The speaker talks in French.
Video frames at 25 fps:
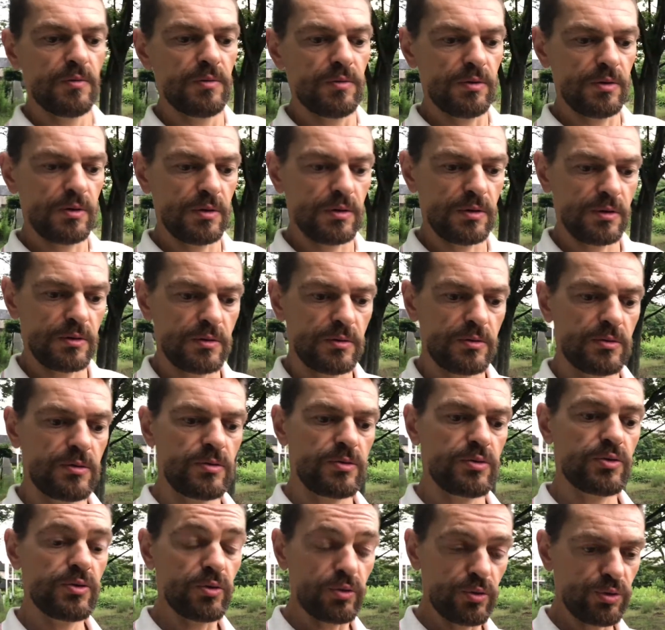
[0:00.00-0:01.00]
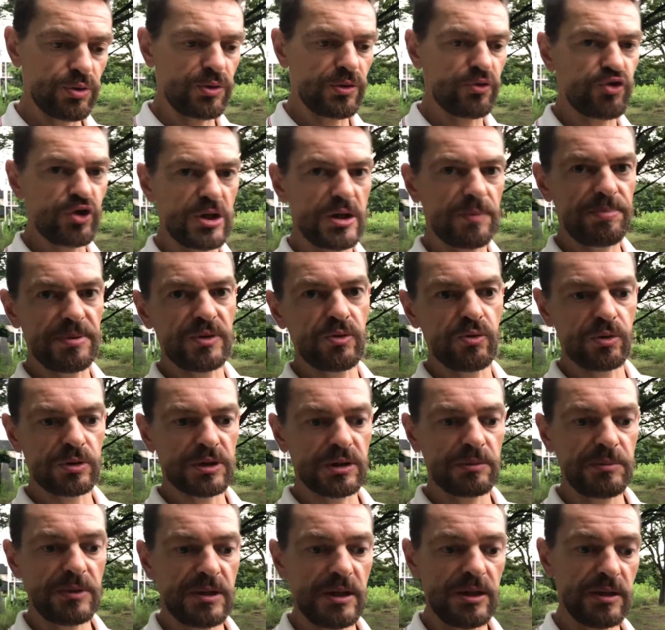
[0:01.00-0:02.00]
euh, sur le sujet de la
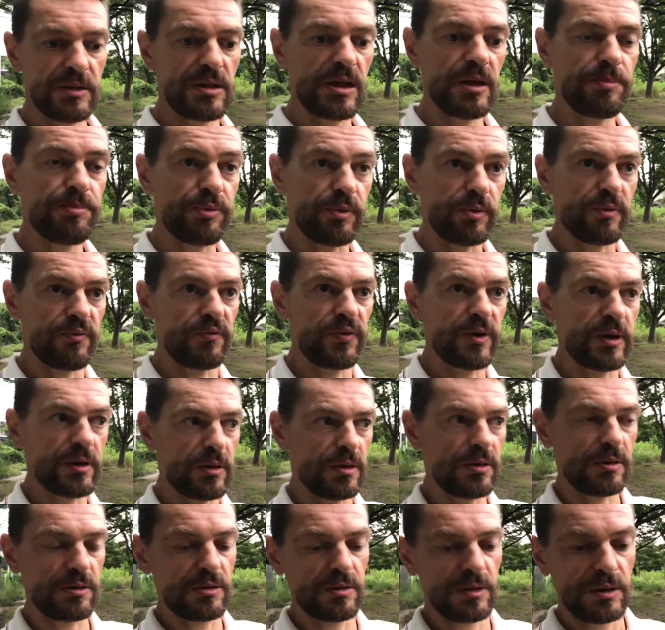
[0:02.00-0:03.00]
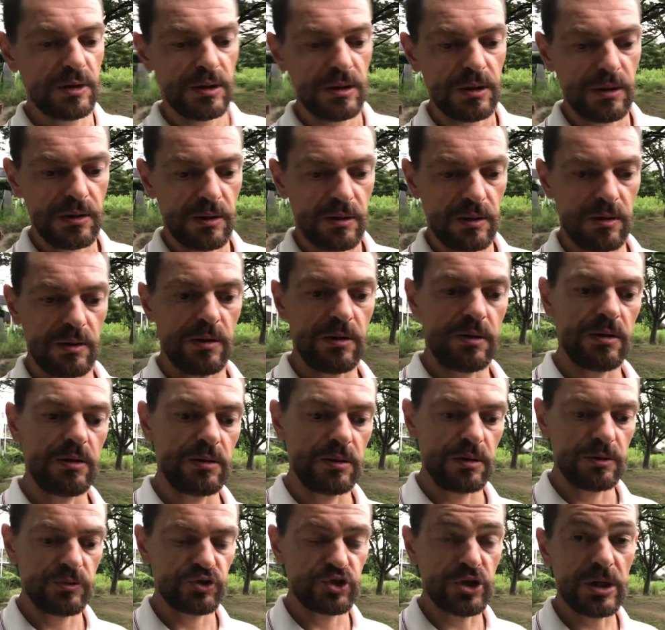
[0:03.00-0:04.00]
pédocriminalité pour faire euh, euh,
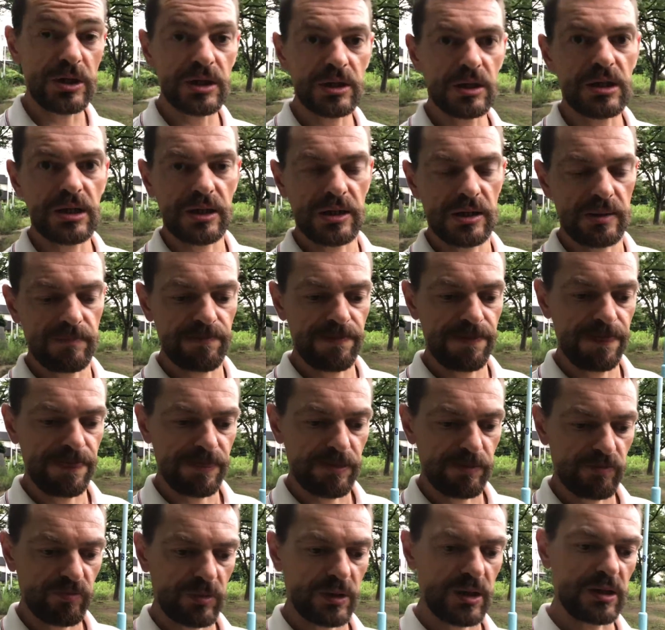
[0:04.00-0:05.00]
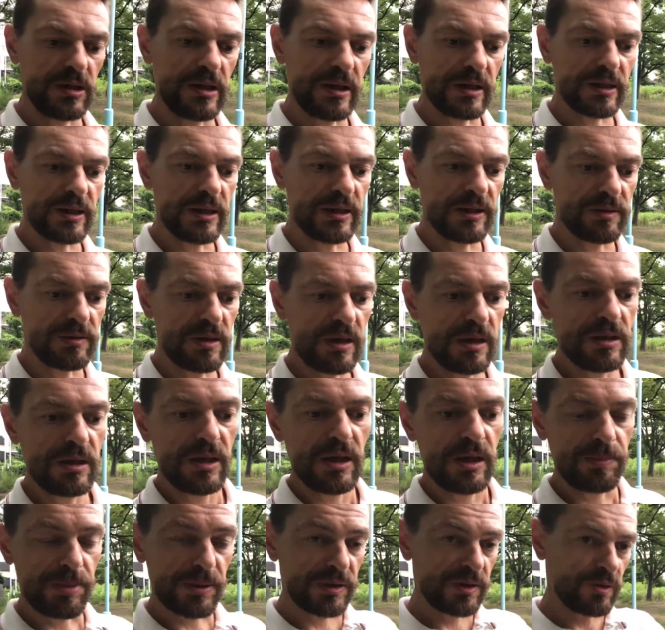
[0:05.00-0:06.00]
jaillir la, réalité.
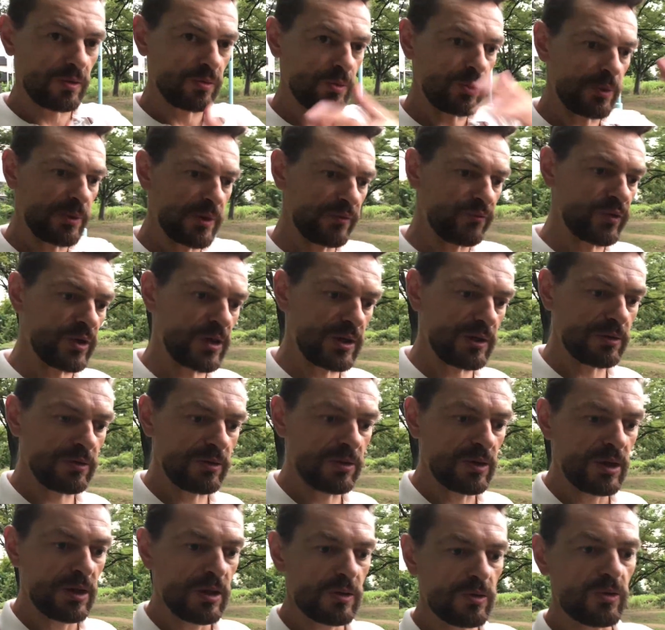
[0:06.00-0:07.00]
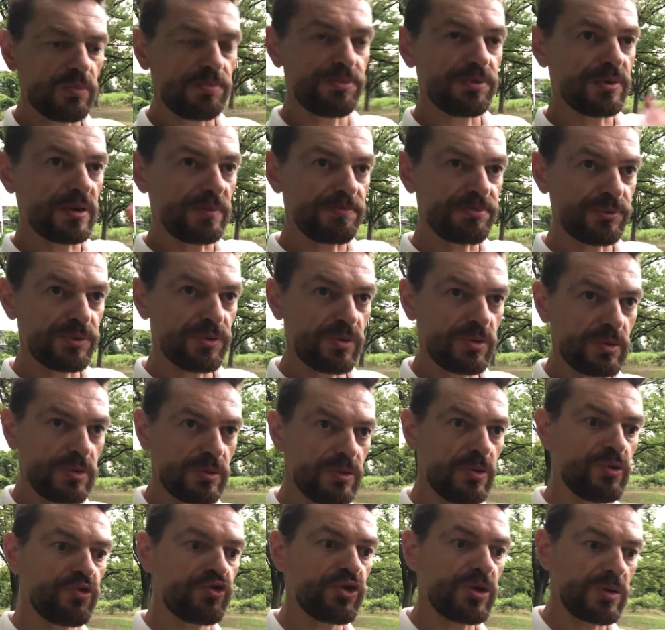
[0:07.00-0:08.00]
À partir du moment où voilà, de plus en plus
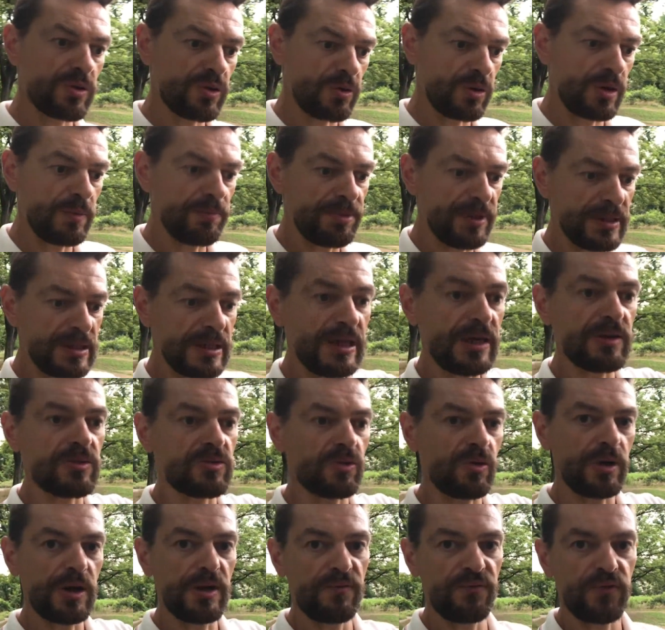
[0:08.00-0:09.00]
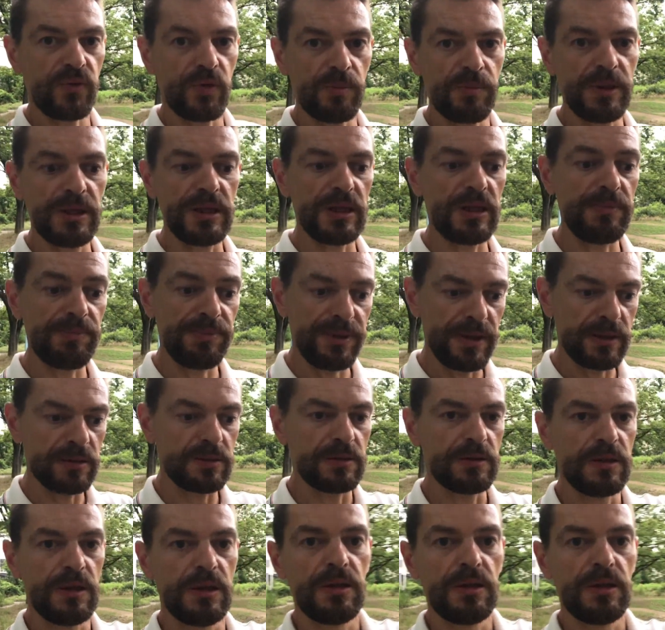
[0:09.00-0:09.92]
de, gens sont impliqués et sont informés, et eh bien,